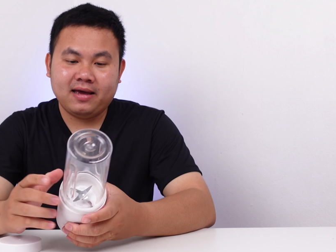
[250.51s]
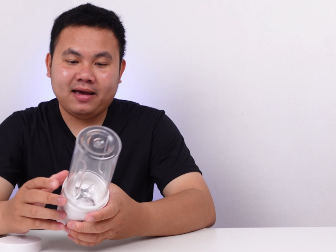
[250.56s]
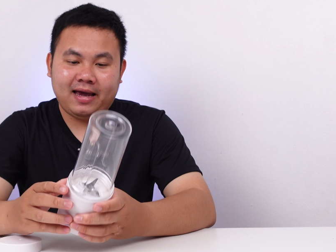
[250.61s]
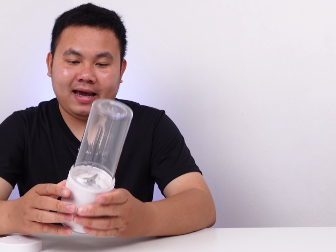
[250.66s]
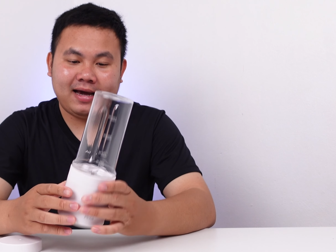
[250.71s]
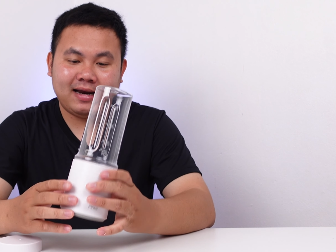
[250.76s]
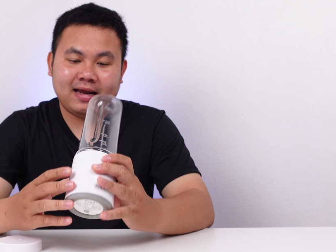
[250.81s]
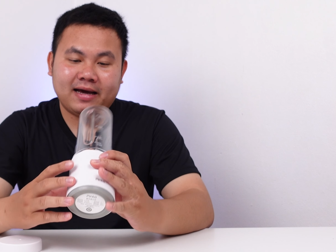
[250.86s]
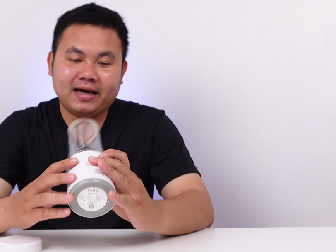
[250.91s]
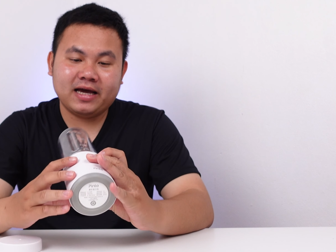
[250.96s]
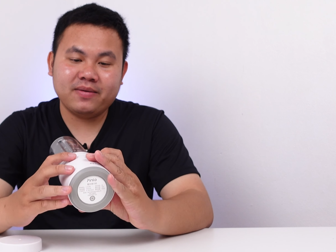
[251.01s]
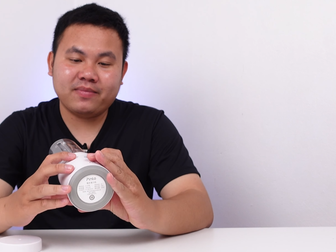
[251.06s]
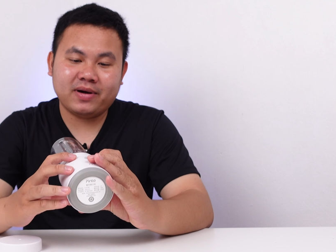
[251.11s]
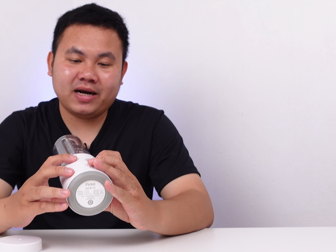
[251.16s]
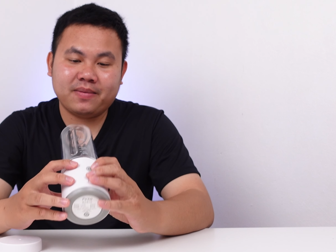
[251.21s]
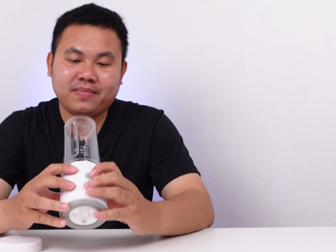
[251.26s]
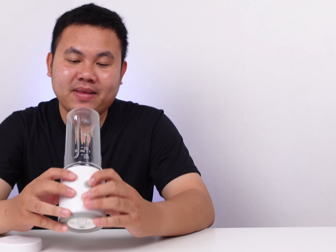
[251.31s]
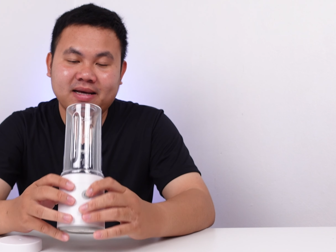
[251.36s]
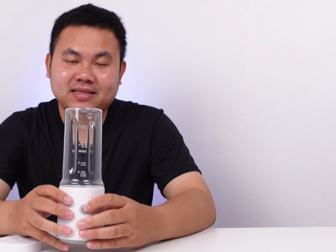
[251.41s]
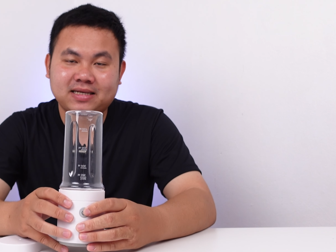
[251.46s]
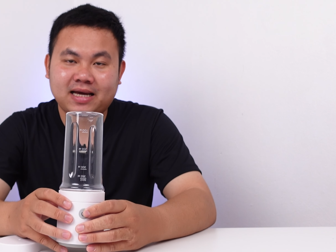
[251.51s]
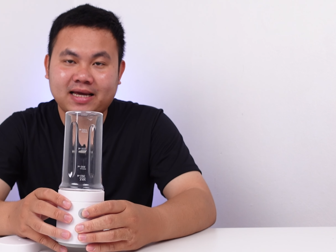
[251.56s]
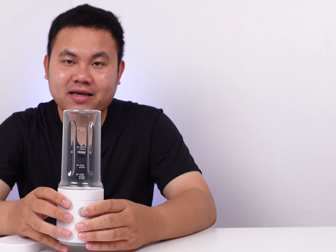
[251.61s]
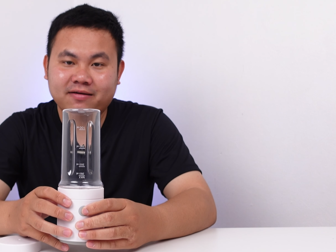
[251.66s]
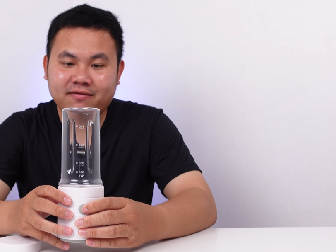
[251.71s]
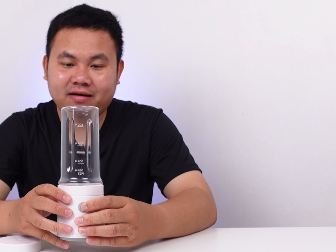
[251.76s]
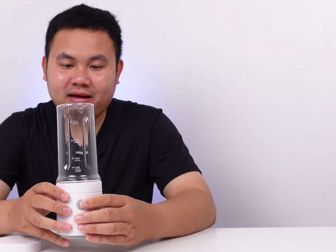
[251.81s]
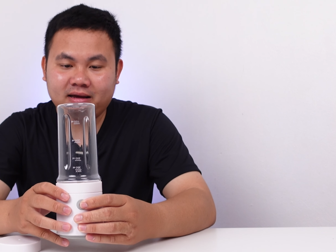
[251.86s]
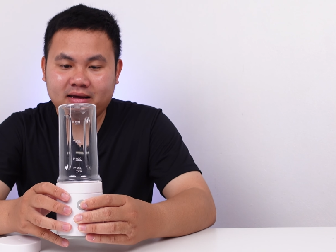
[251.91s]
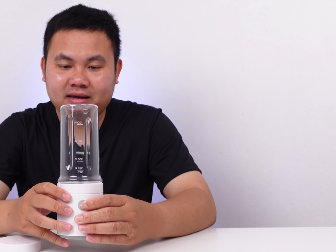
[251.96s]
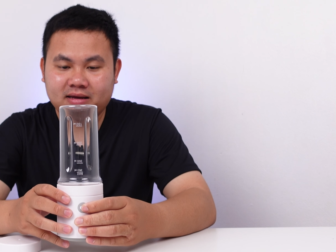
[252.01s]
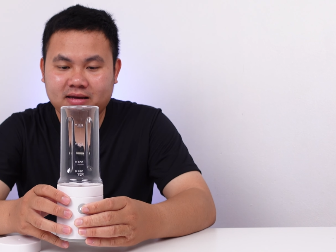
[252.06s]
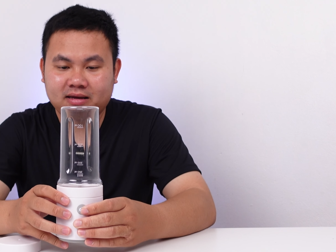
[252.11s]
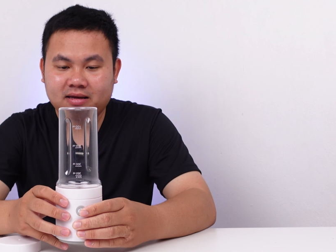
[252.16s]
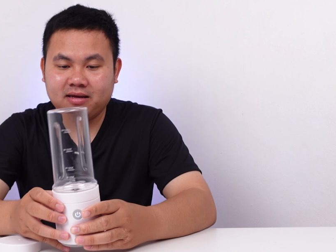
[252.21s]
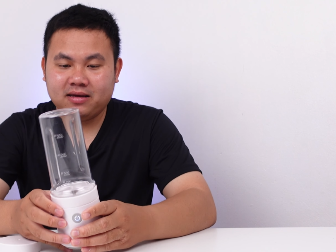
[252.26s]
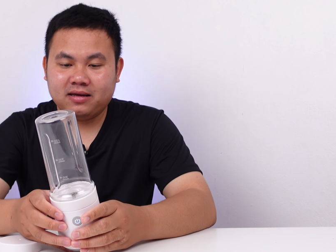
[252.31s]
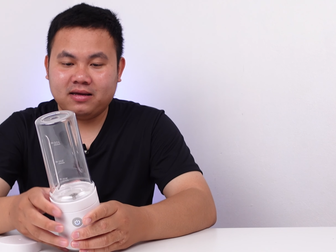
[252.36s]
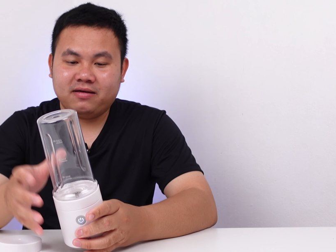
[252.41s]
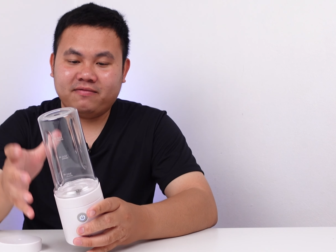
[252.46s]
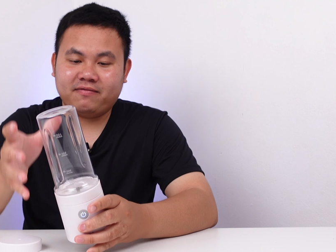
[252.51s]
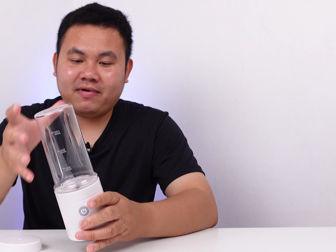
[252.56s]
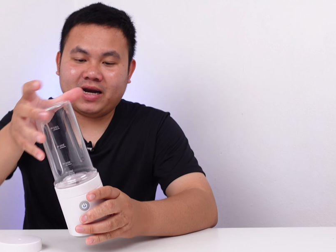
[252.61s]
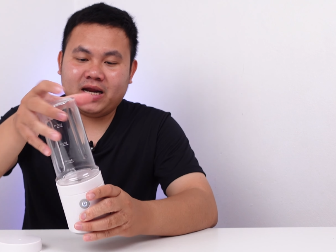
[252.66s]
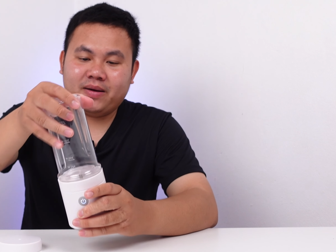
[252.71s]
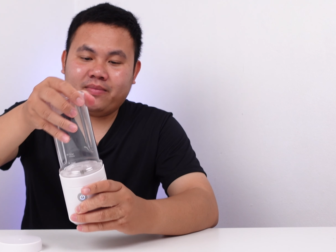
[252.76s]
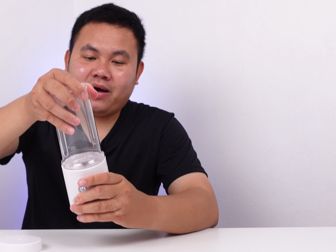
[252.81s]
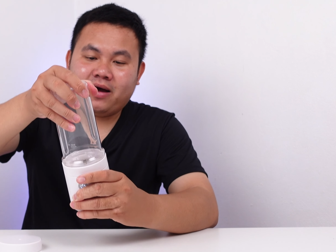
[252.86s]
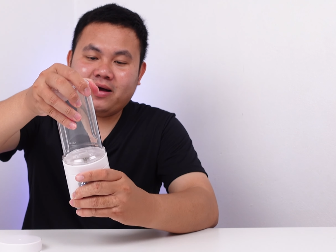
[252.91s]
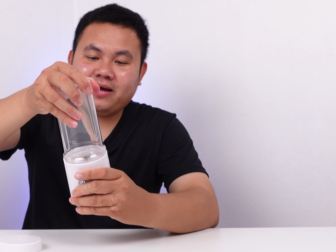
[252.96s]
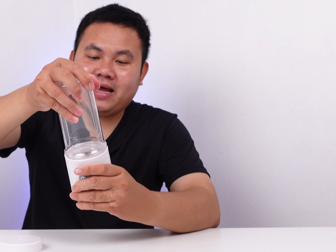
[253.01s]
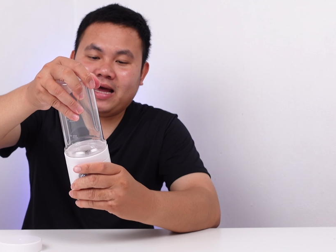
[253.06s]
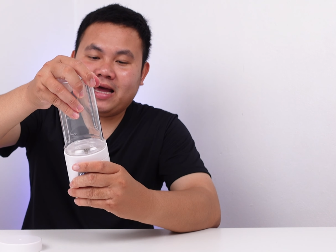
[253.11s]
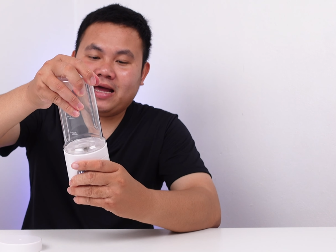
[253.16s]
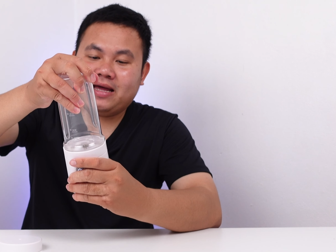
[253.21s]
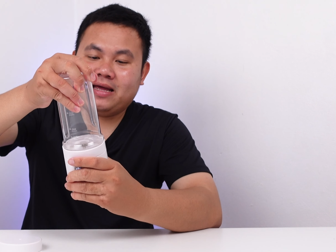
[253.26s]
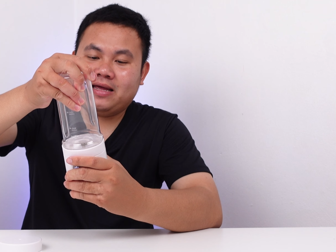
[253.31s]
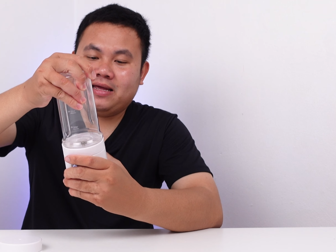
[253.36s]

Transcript: Hoặc là khi mà anh em đang xay như vậy và anh em mở ra